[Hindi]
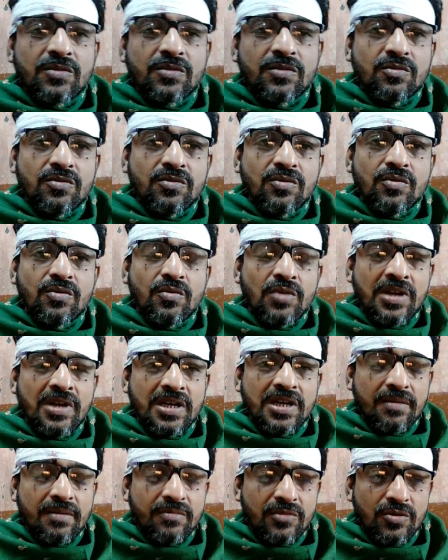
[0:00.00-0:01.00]
तनु
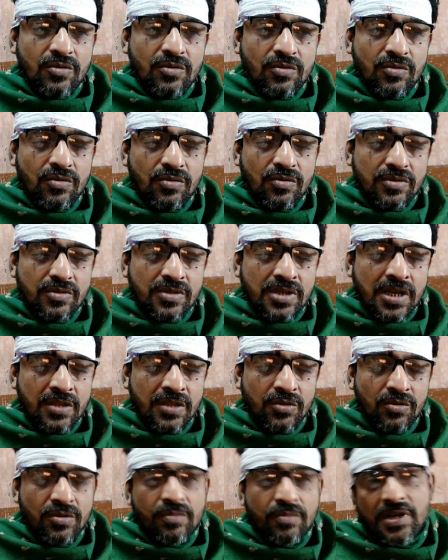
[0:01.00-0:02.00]
वेलकम टू
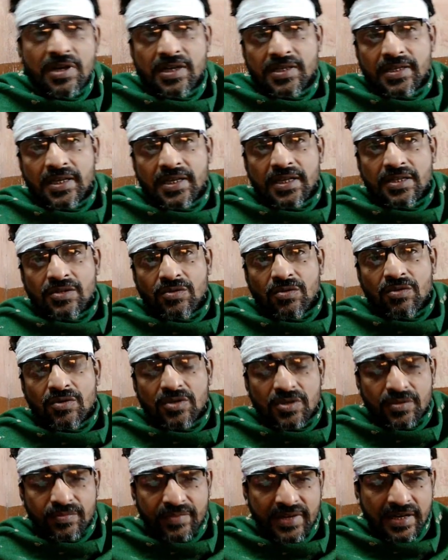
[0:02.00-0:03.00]
शांतनु कैश
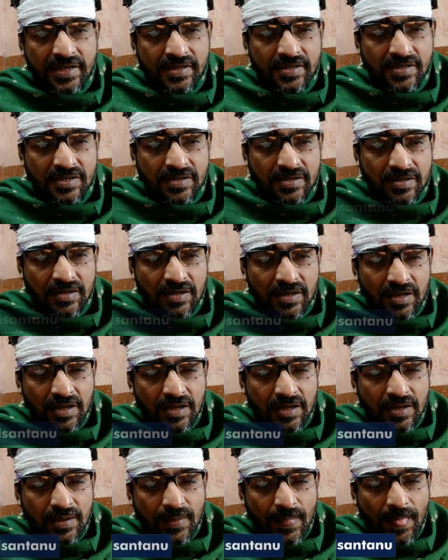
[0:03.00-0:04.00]
शॉर्ट्स फ्रेंड्स
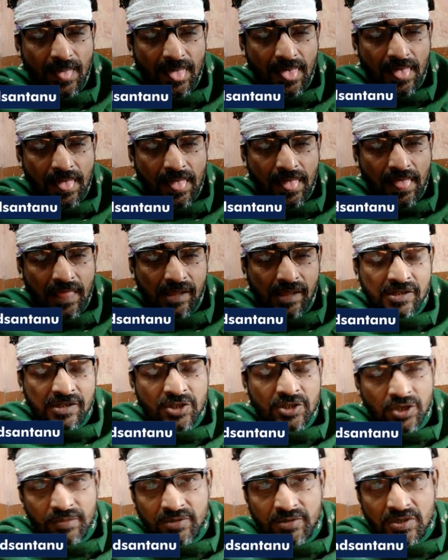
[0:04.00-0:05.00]

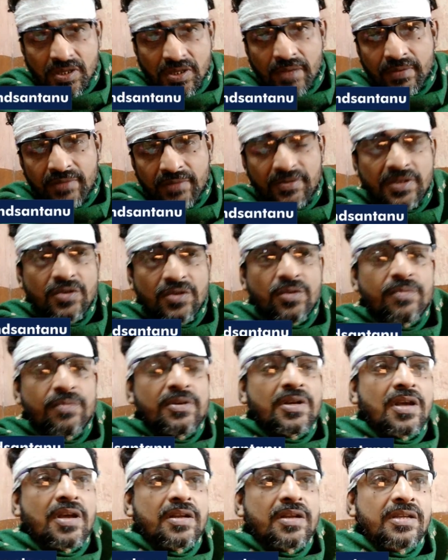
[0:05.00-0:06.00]
इस अवस्था में वीडियो
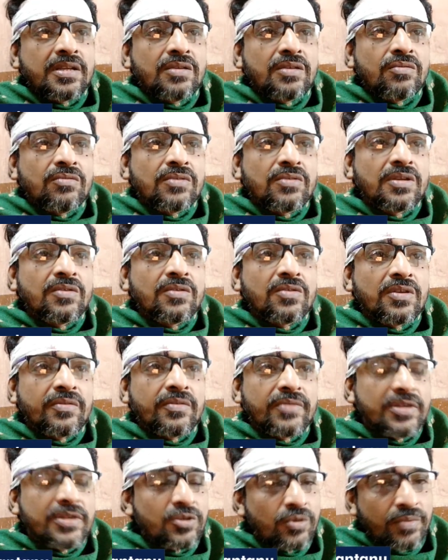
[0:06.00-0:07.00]
बना रही हूँ क्योंकि
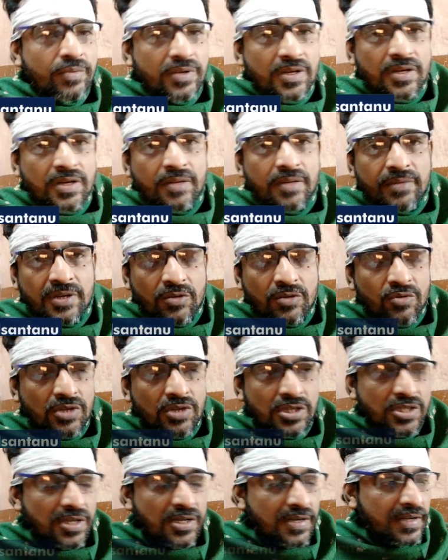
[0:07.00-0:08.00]
वीडियो बनाना मेरे को
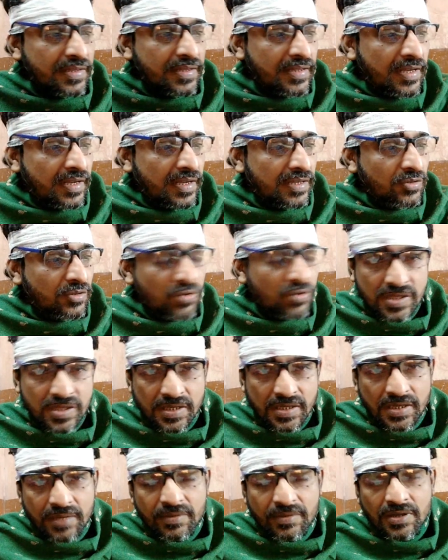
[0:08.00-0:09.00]
अच्छा लगता है तो
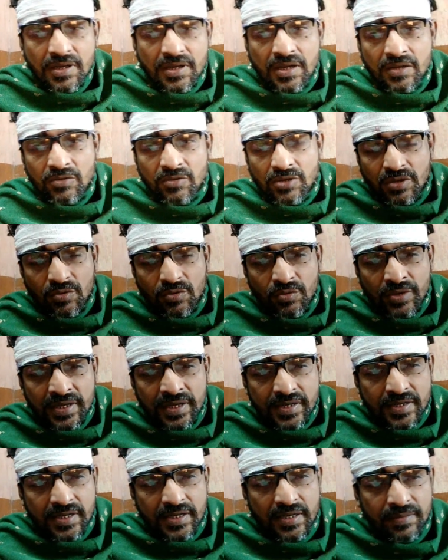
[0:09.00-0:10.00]
इसीलिए बना रही हूँ देखो
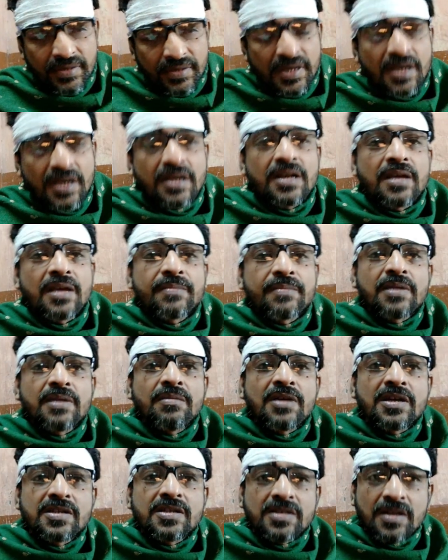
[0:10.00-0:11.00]
विंटर में अगर आपका
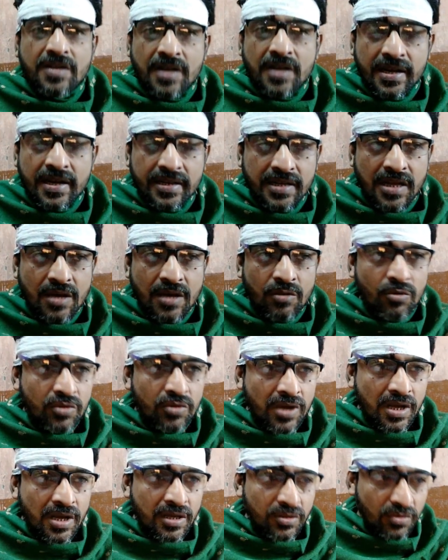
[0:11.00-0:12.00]
बार्स का डायरिया हो
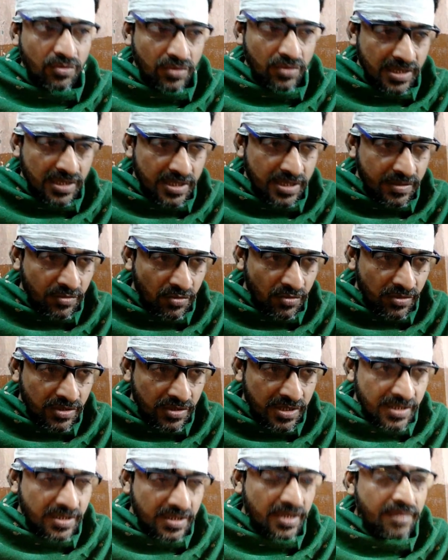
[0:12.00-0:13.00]
रहा है तो इस
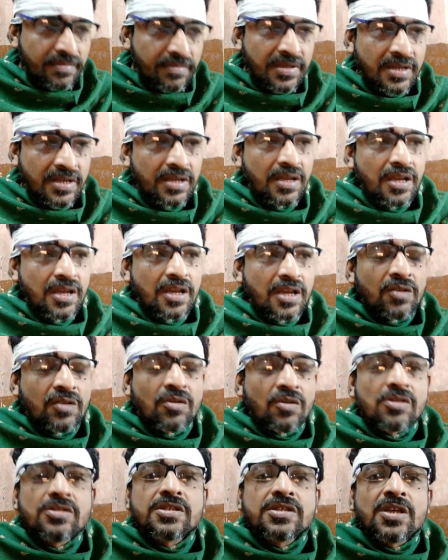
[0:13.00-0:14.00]
कंडीशन में
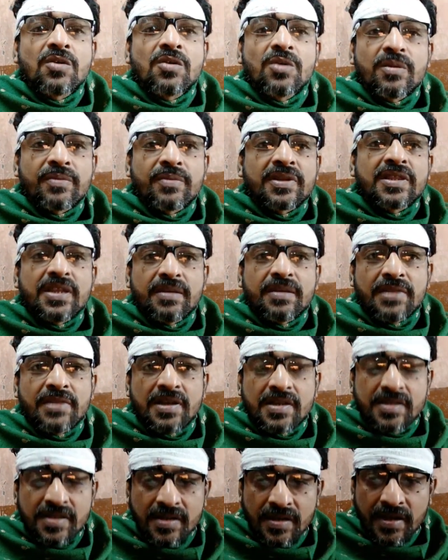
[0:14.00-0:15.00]
कौन सा होम्योपैथिक
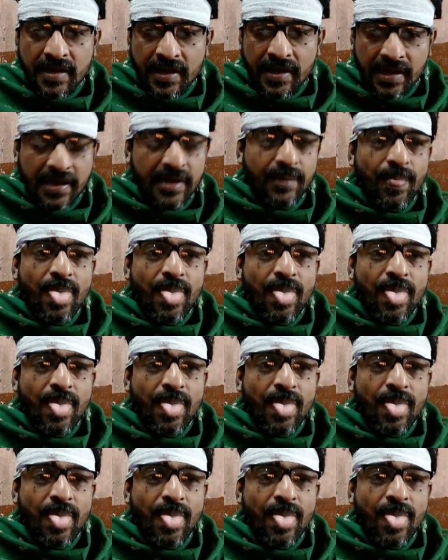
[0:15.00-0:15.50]
मेडिसिन है